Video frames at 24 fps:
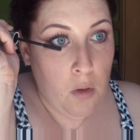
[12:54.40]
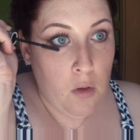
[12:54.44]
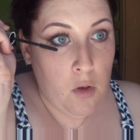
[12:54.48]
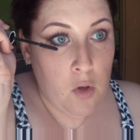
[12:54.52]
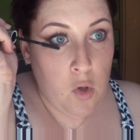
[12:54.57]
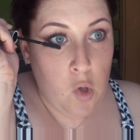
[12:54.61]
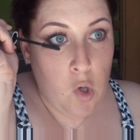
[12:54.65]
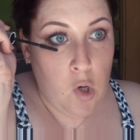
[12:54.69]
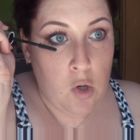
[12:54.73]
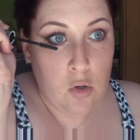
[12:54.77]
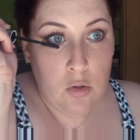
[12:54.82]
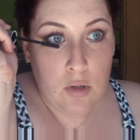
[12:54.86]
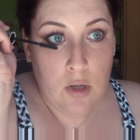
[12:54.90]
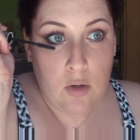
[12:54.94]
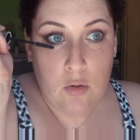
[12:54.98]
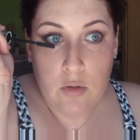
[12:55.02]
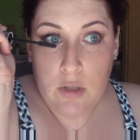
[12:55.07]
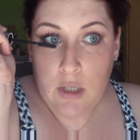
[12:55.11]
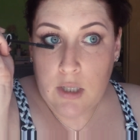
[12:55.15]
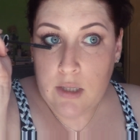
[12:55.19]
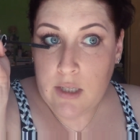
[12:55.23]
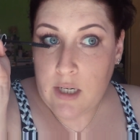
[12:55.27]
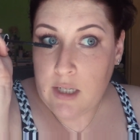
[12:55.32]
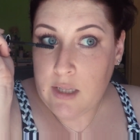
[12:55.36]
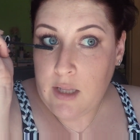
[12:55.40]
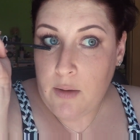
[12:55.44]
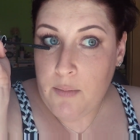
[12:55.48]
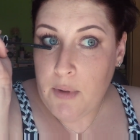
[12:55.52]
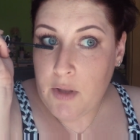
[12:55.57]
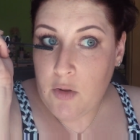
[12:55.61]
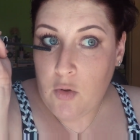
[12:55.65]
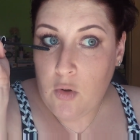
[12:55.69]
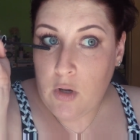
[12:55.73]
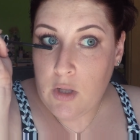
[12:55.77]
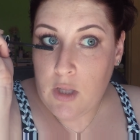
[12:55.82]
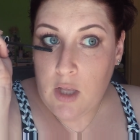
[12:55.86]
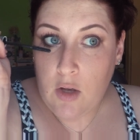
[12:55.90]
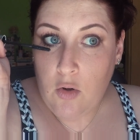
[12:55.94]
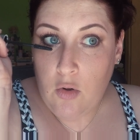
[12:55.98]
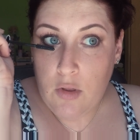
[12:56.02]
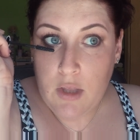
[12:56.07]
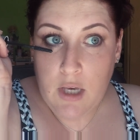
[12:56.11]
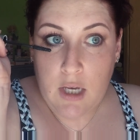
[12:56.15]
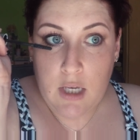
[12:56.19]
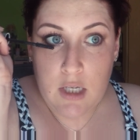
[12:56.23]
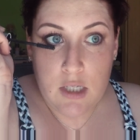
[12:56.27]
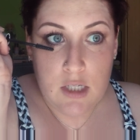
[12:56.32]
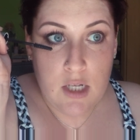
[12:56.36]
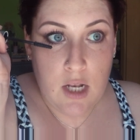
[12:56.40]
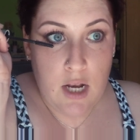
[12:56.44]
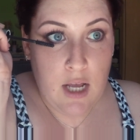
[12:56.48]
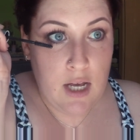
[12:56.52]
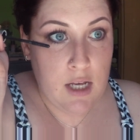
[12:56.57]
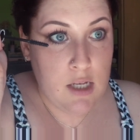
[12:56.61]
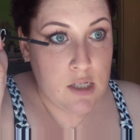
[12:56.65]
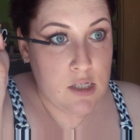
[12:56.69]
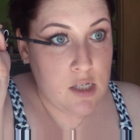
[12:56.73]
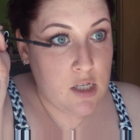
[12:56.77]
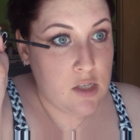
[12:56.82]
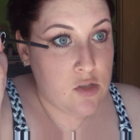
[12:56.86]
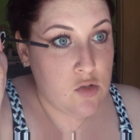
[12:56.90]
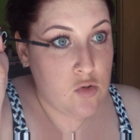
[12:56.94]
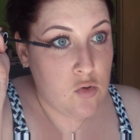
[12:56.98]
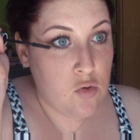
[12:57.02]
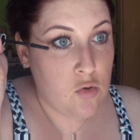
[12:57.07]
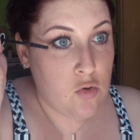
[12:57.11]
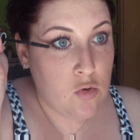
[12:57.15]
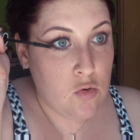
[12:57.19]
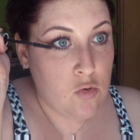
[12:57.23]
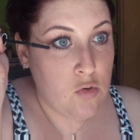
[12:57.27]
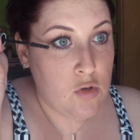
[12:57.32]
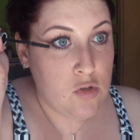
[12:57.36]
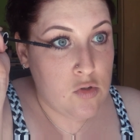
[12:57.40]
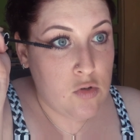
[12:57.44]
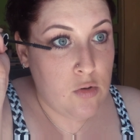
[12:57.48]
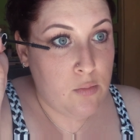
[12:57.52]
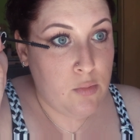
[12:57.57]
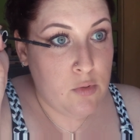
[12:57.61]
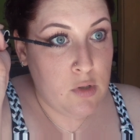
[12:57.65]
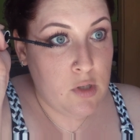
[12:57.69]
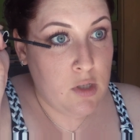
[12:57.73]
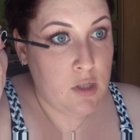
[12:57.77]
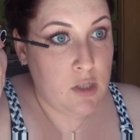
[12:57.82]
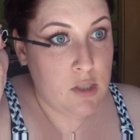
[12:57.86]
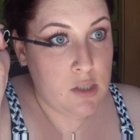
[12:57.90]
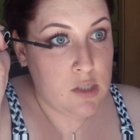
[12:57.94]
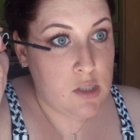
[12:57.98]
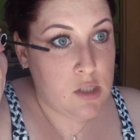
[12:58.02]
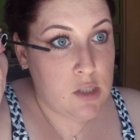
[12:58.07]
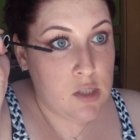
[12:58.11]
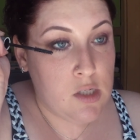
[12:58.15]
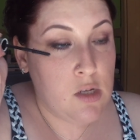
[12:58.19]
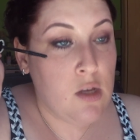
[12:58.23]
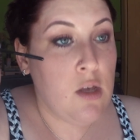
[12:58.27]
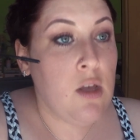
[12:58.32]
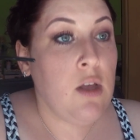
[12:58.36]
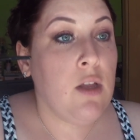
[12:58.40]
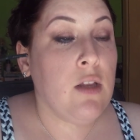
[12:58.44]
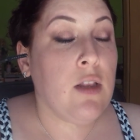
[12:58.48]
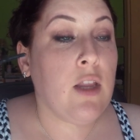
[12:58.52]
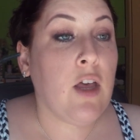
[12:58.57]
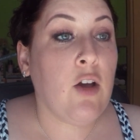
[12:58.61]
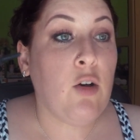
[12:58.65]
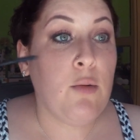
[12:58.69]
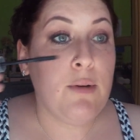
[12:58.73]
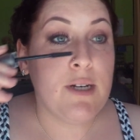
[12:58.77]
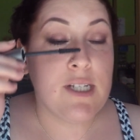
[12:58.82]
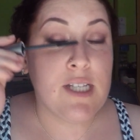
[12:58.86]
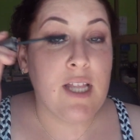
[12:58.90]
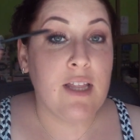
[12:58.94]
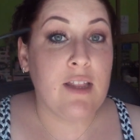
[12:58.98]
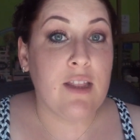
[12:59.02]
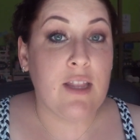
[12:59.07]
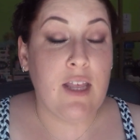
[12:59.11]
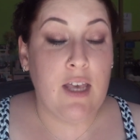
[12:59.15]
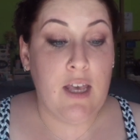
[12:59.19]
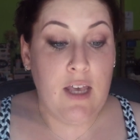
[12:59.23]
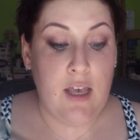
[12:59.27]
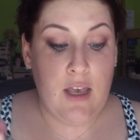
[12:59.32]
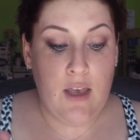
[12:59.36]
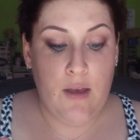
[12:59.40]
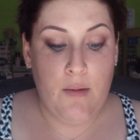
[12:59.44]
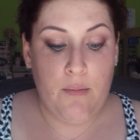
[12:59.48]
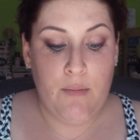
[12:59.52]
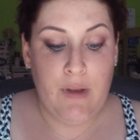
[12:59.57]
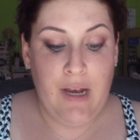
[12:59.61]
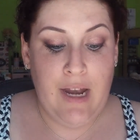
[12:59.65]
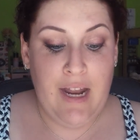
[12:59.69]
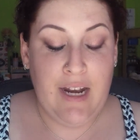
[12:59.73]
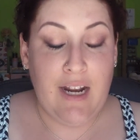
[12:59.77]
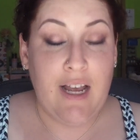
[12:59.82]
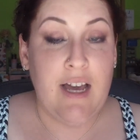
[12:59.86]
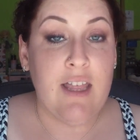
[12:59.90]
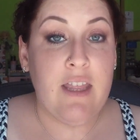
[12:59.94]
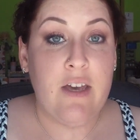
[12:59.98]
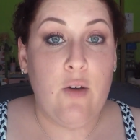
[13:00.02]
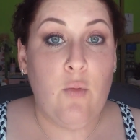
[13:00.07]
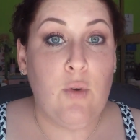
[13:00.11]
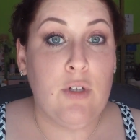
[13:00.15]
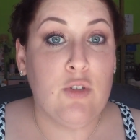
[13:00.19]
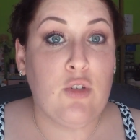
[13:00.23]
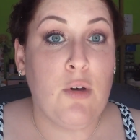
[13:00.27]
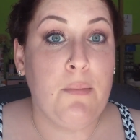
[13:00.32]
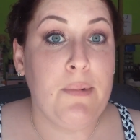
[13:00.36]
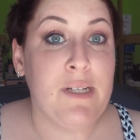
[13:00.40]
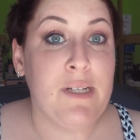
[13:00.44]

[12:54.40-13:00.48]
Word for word: Yo ahora con el tratamiento que tengo de X-Lash hecho y todo eso, pues tengo bastante largada en cuanto a